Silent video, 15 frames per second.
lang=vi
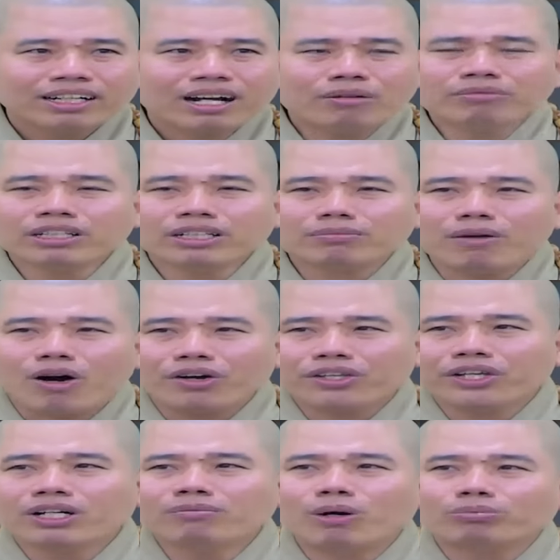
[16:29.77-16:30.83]
không được
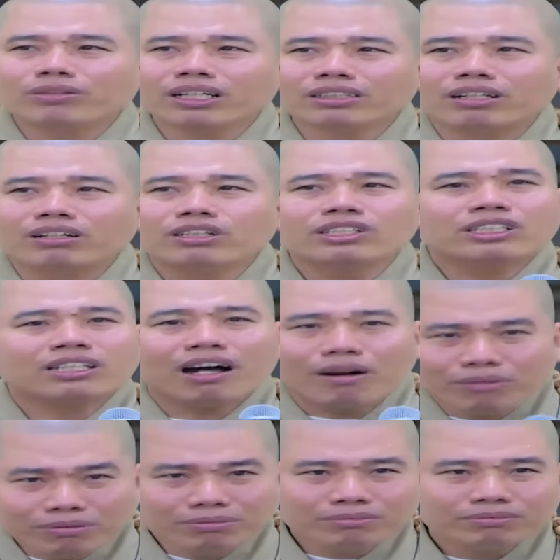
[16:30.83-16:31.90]
bồi dưỡng một tư tưởng
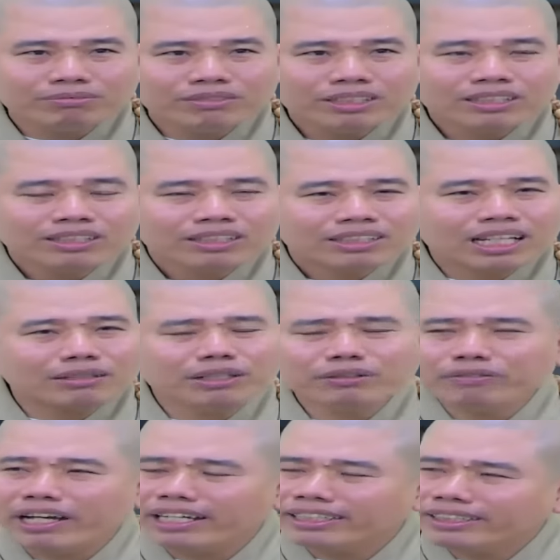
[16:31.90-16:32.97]
xấu nên
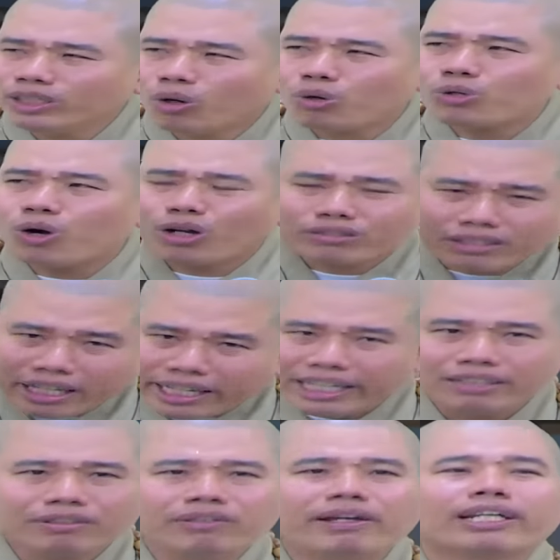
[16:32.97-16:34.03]
quý vị dù có
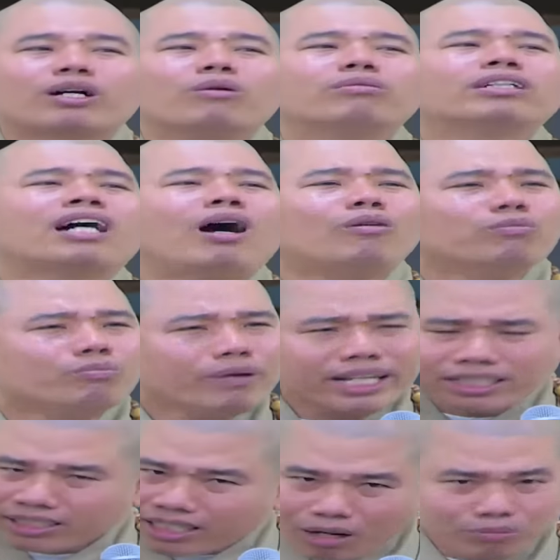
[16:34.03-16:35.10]
tiền quý vị cũng không
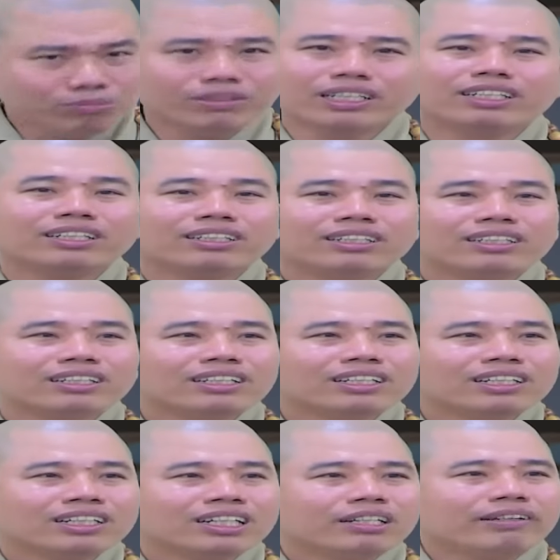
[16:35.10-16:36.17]
biết sống nữa
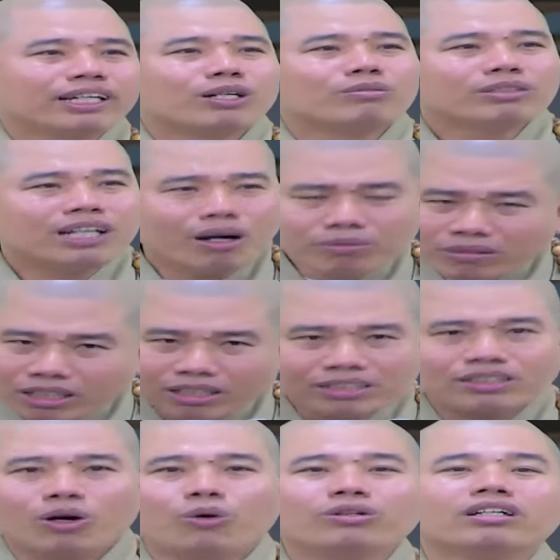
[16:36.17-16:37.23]
quý vị cũng không
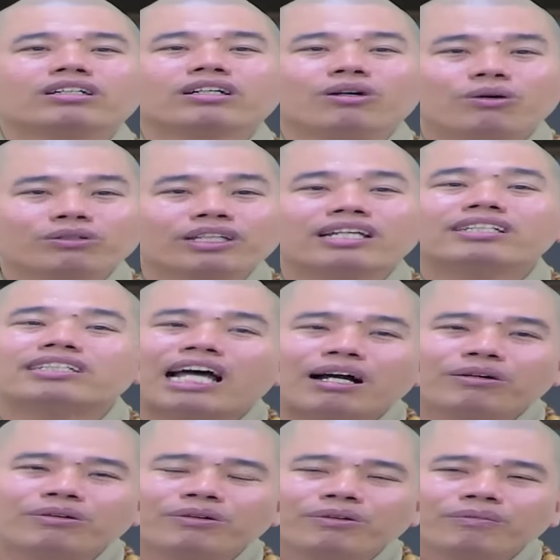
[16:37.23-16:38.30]
hưởng thụ được luôn vì
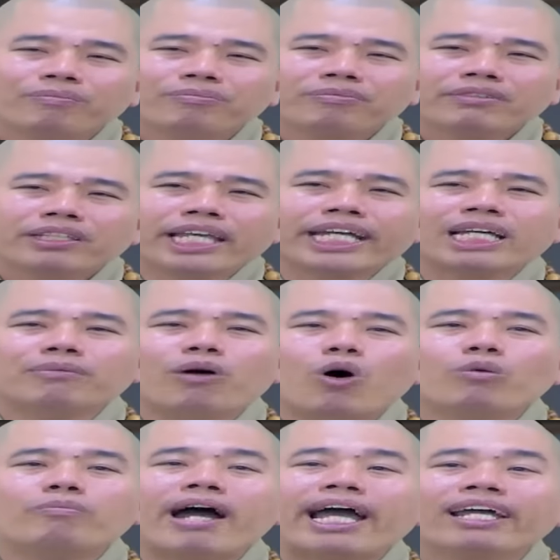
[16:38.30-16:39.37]
sao vì cái
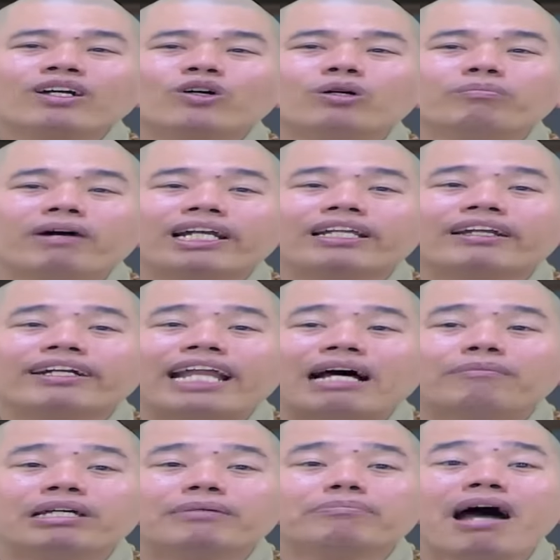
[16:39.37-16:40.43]
bộ máy của mình nó
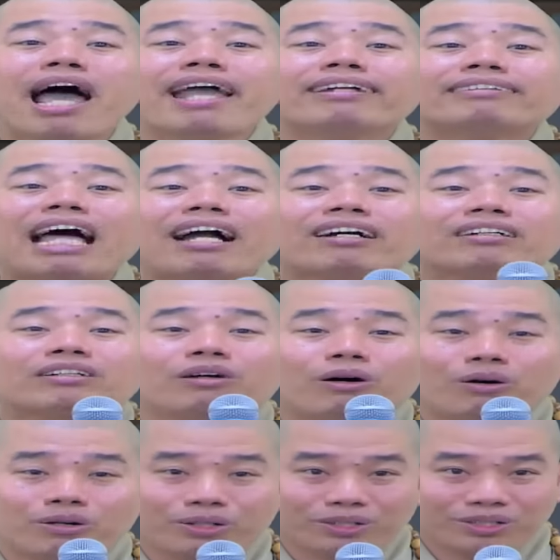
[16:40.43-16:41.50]
đã bị bế tắc
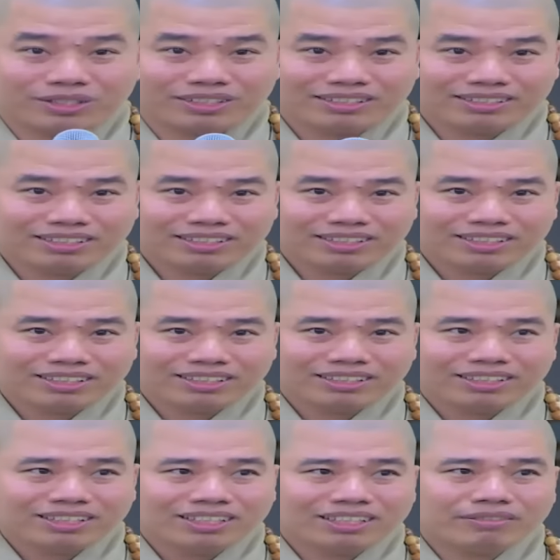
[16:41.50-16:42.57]
rồi
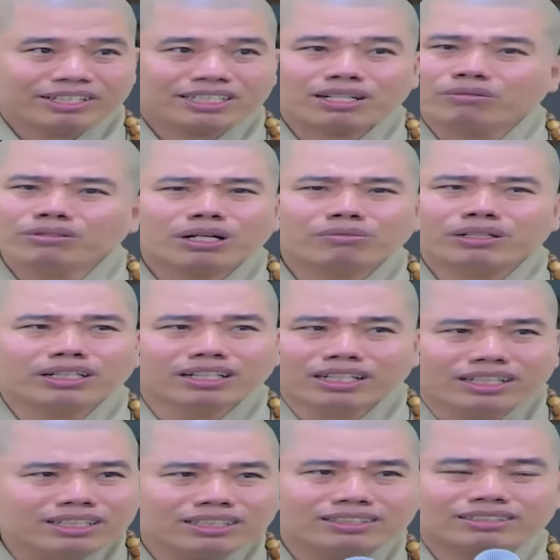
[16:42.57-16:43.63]
vì sống không có
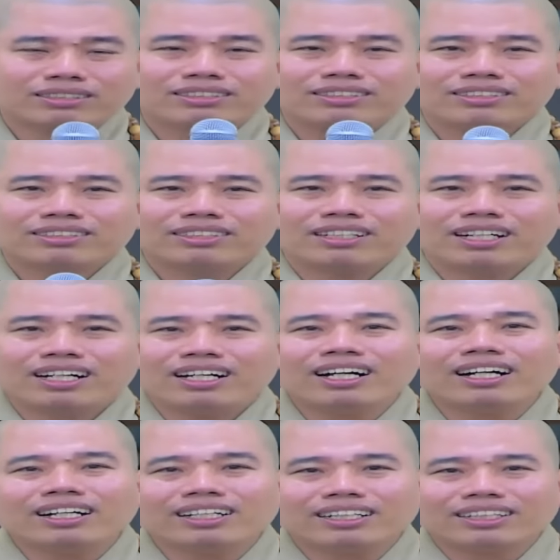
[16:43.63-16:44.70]
được
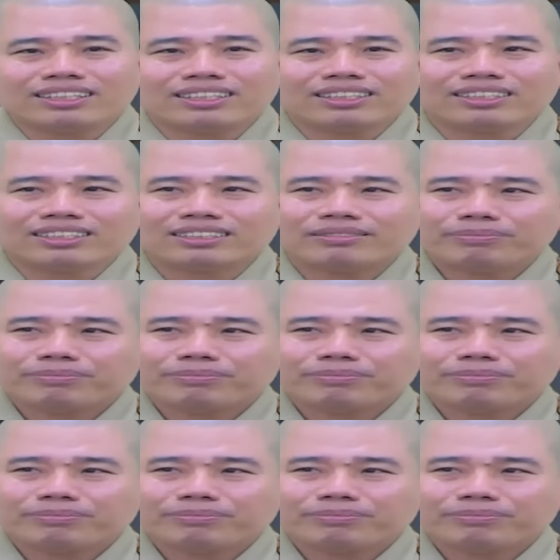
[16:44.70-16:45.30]
à.